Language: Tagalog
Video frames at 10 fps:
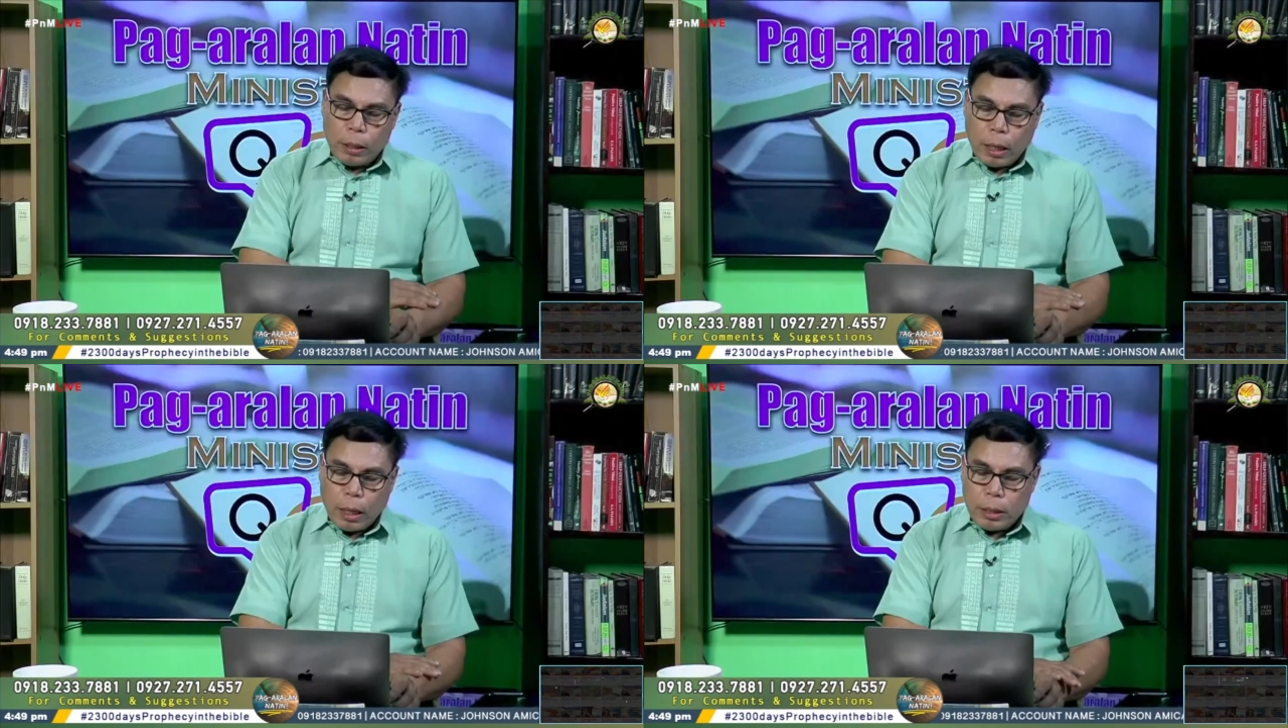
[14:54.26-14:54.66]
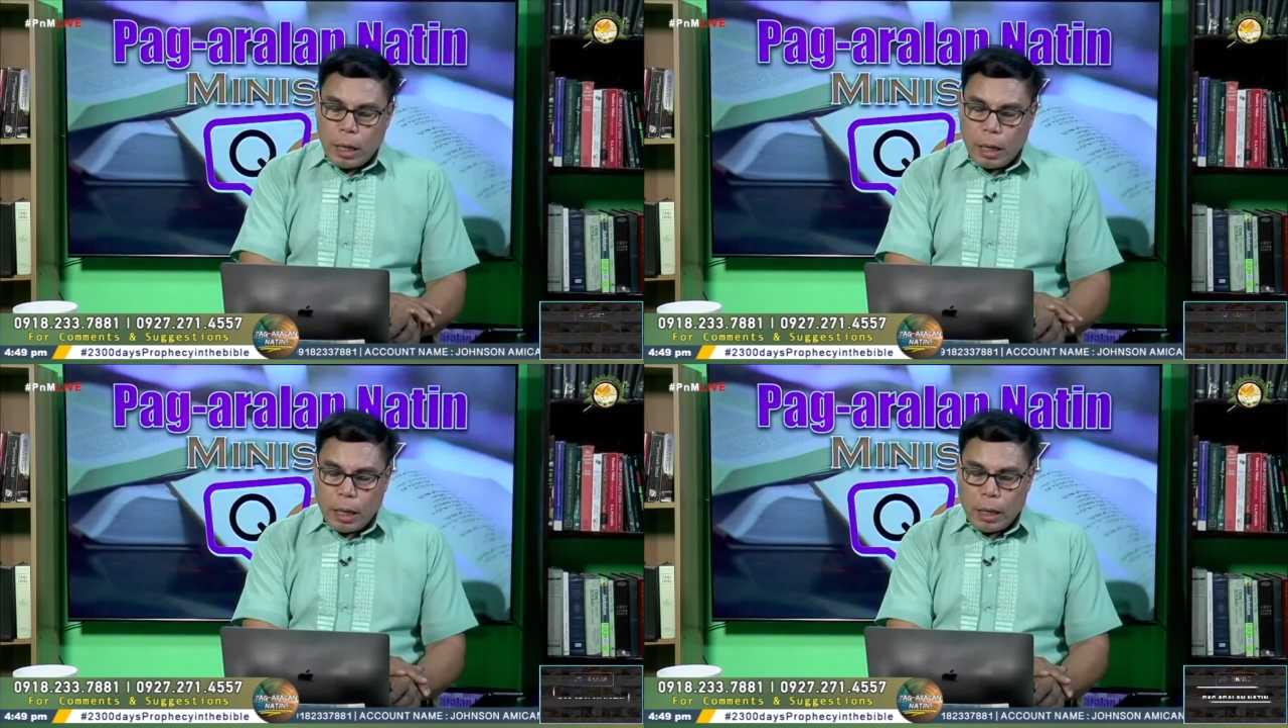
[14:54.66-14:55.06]

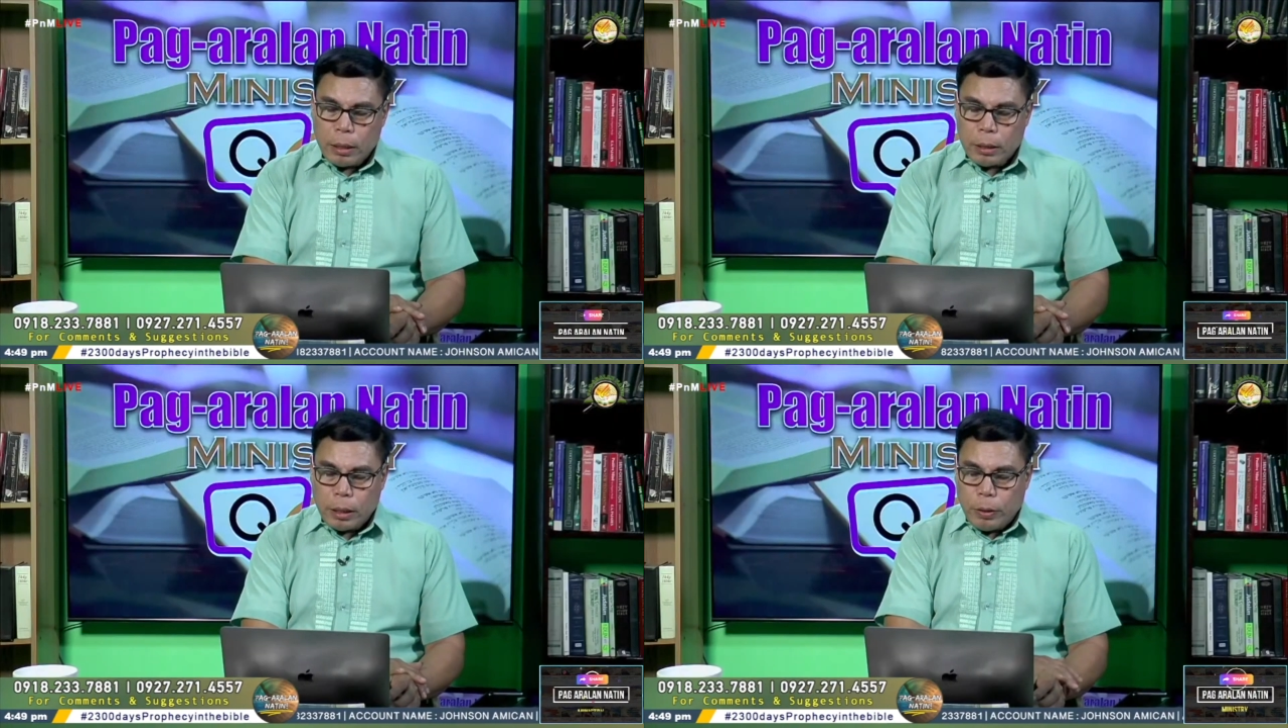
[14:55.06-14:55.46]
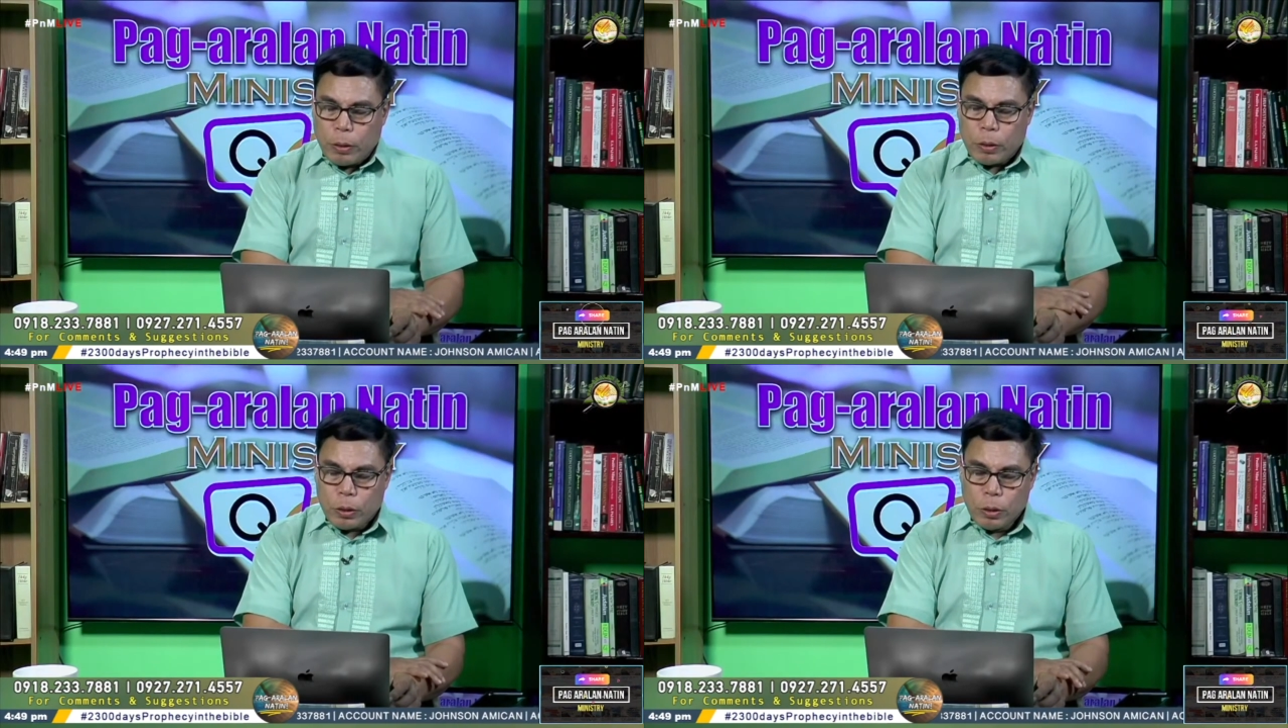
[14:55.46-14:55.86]
nagkakasala sa
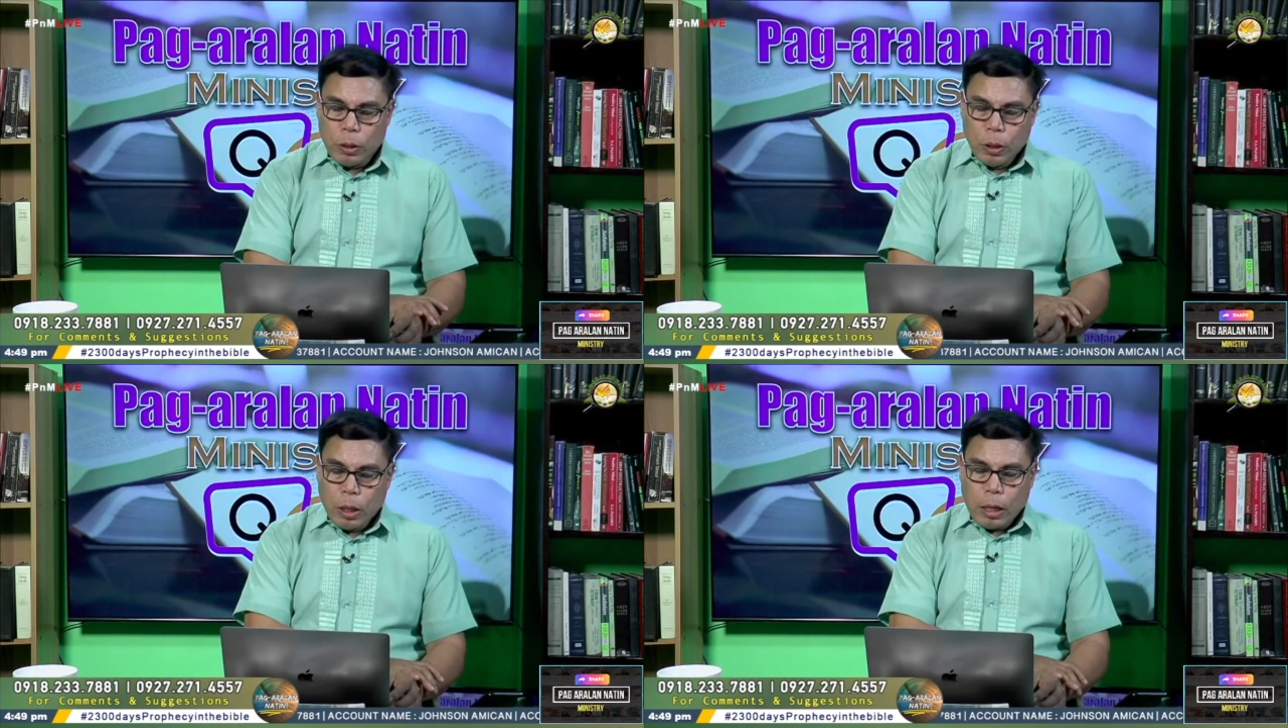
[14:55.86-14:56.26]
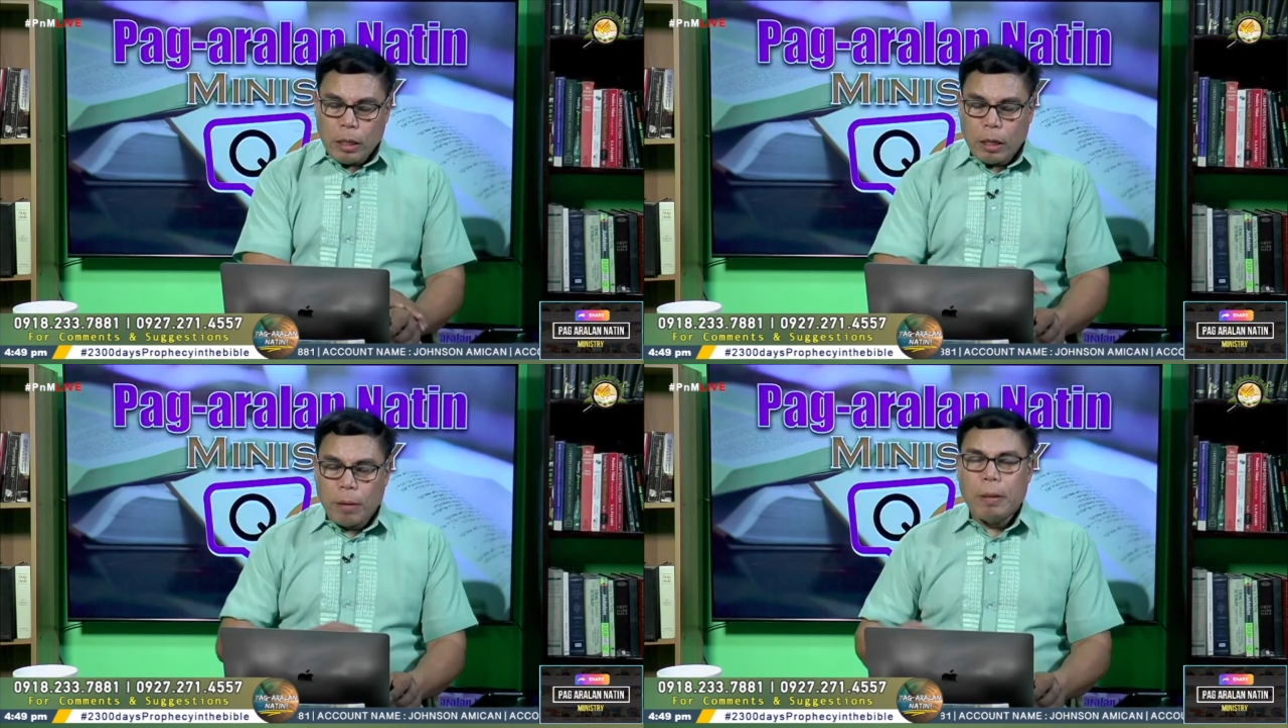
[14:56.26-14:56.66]
Diyos.
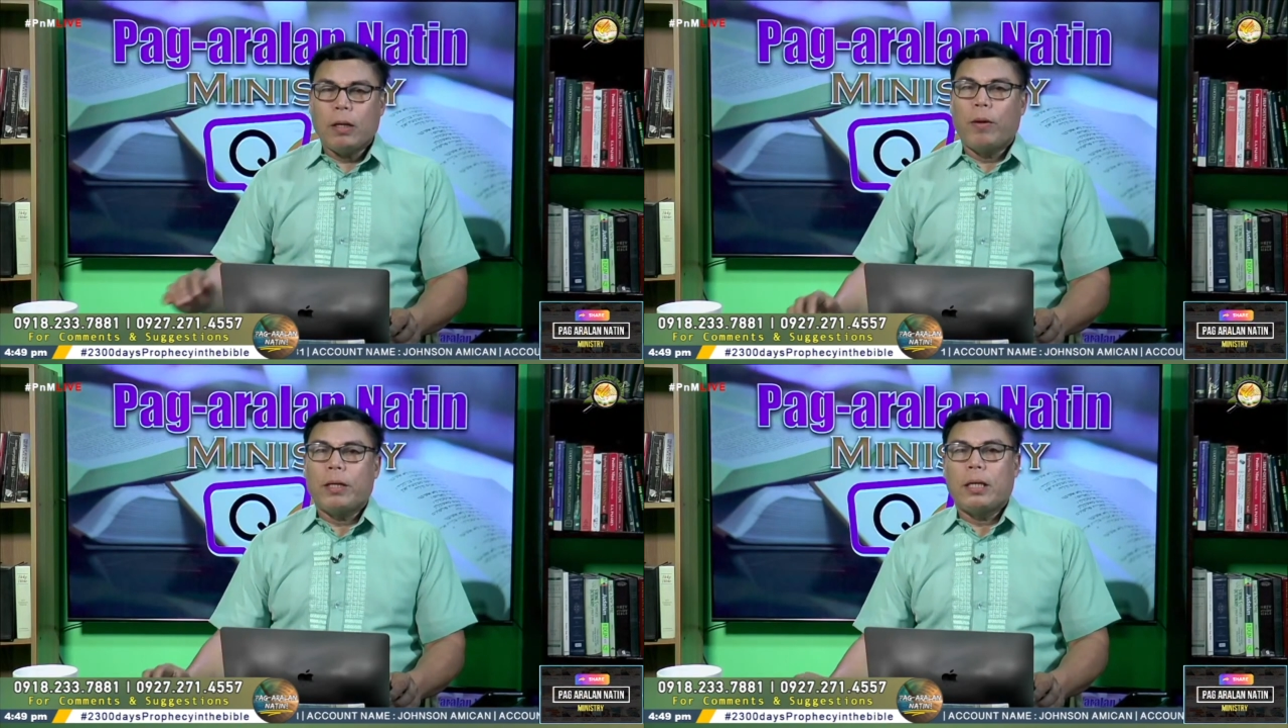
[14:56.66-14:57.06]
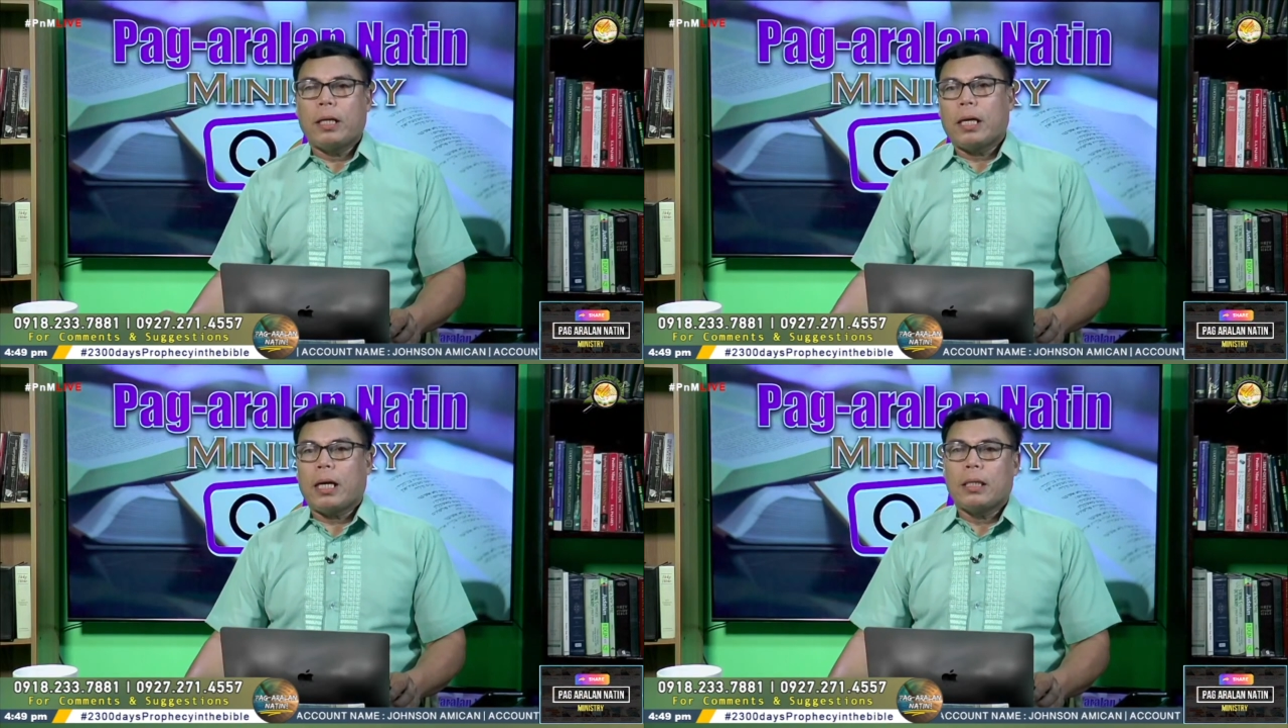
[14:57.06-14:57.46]
At ito Oo nga,
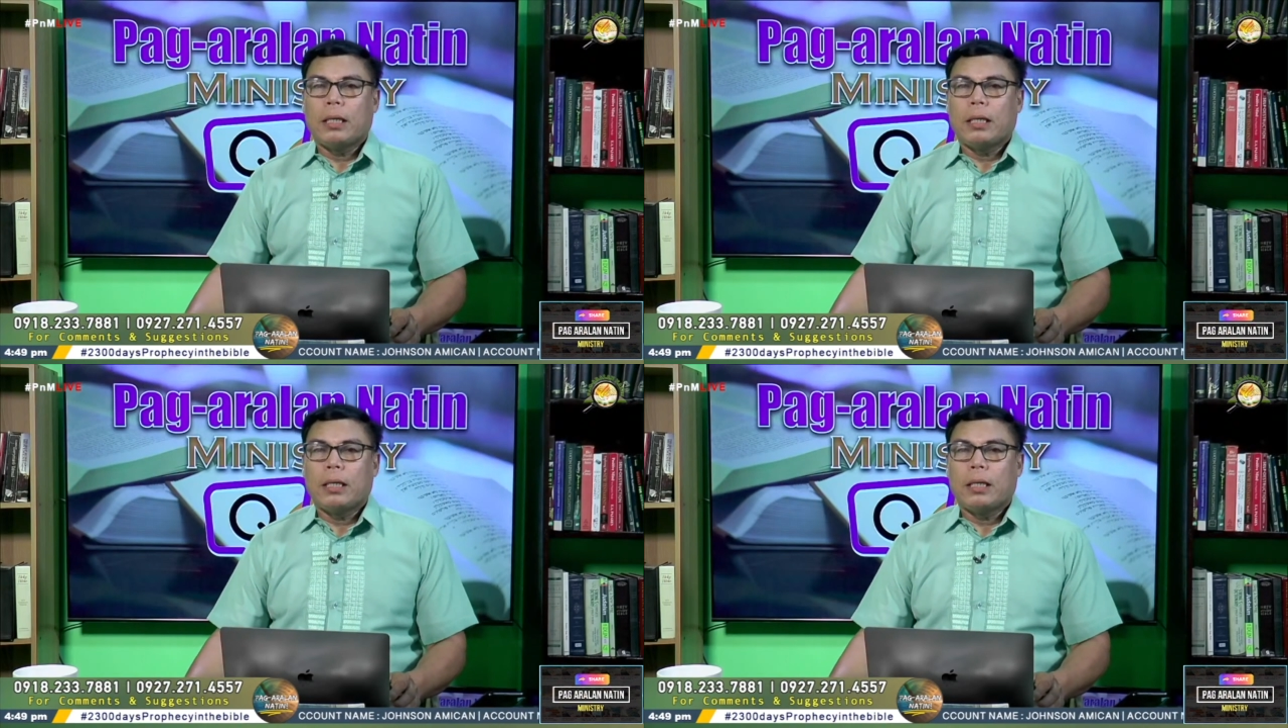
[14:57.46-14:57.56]
hindi, hindi po